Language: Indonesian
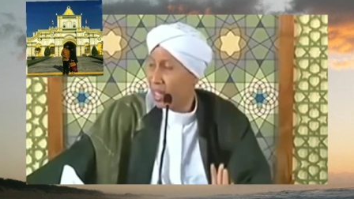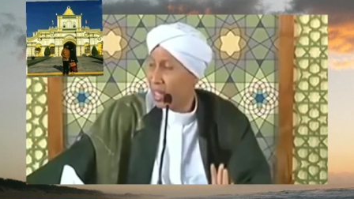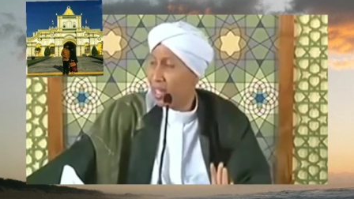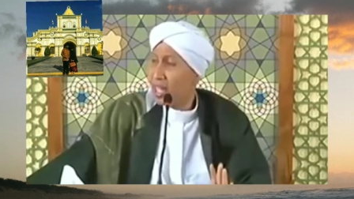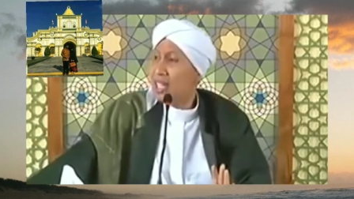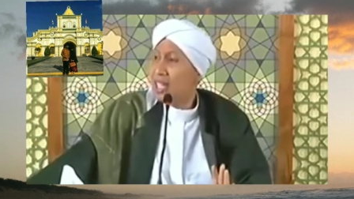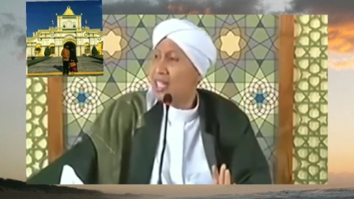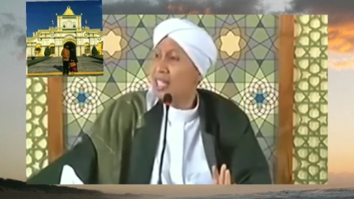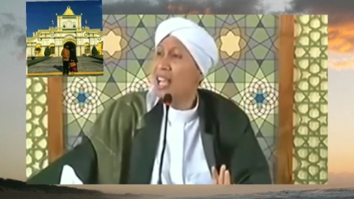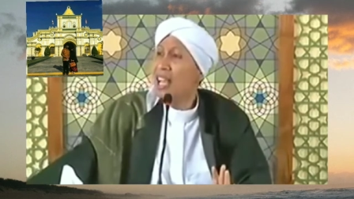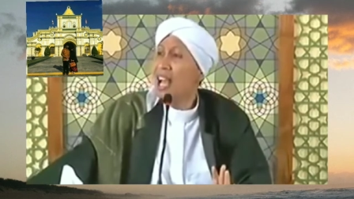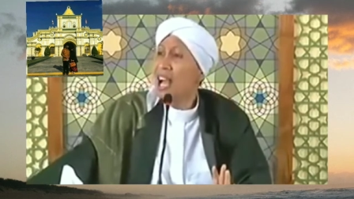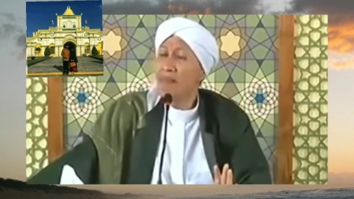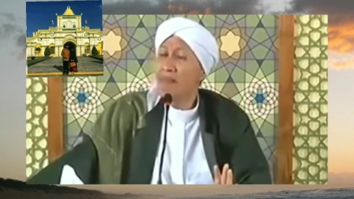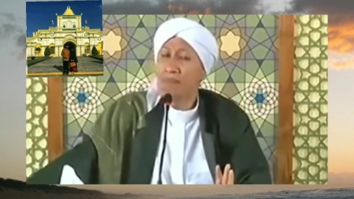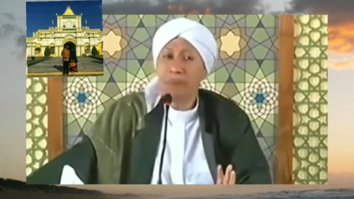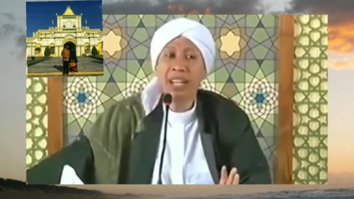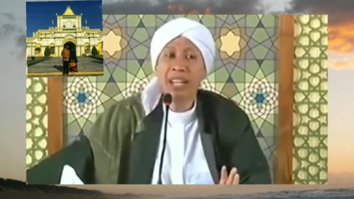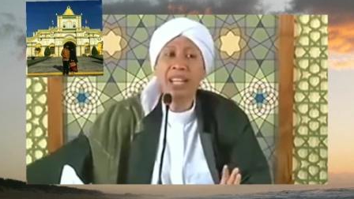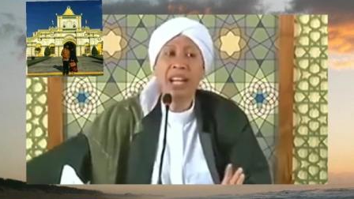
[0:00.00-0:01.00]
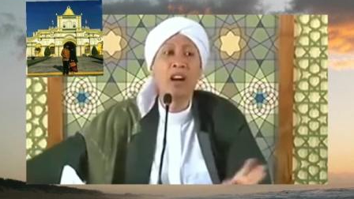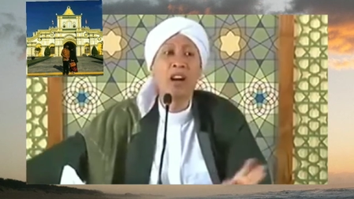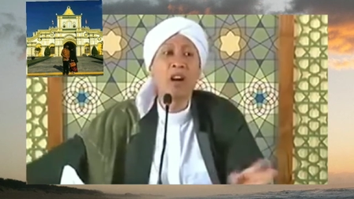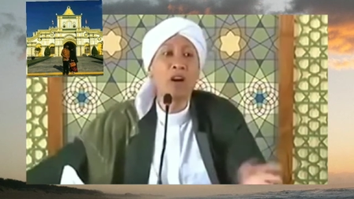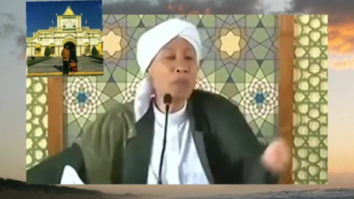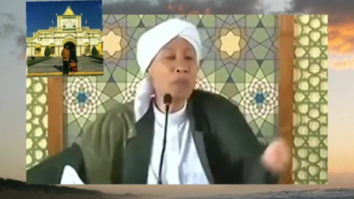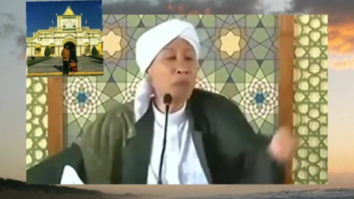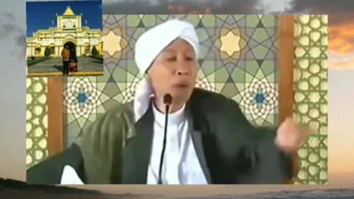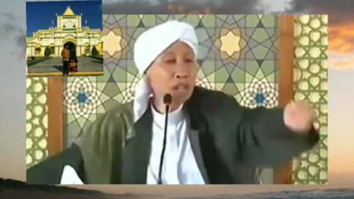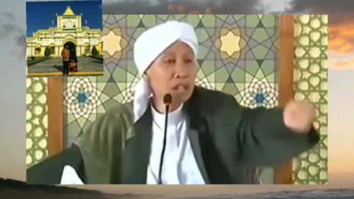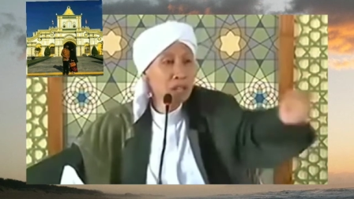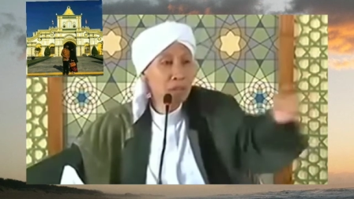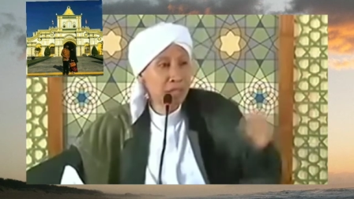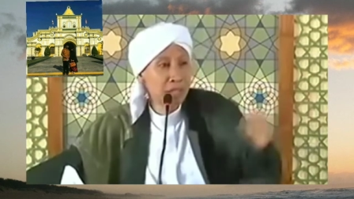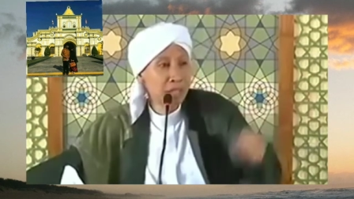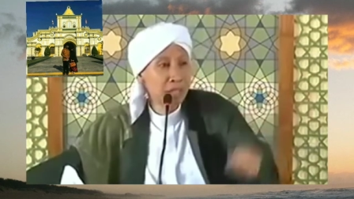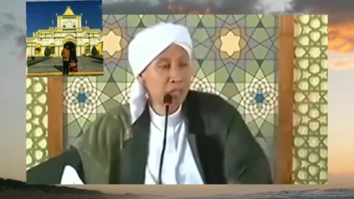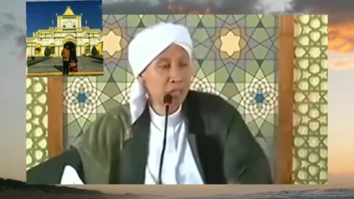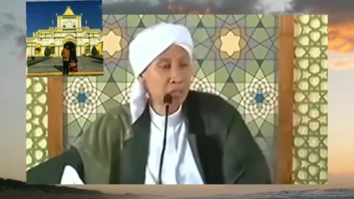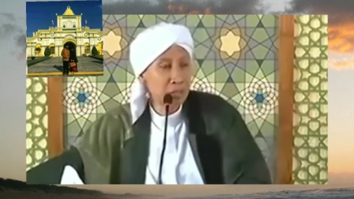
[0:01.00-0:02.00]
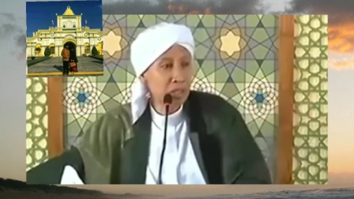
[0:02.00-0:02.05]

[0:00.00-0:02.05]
Siapa yang ngomong seperti itu?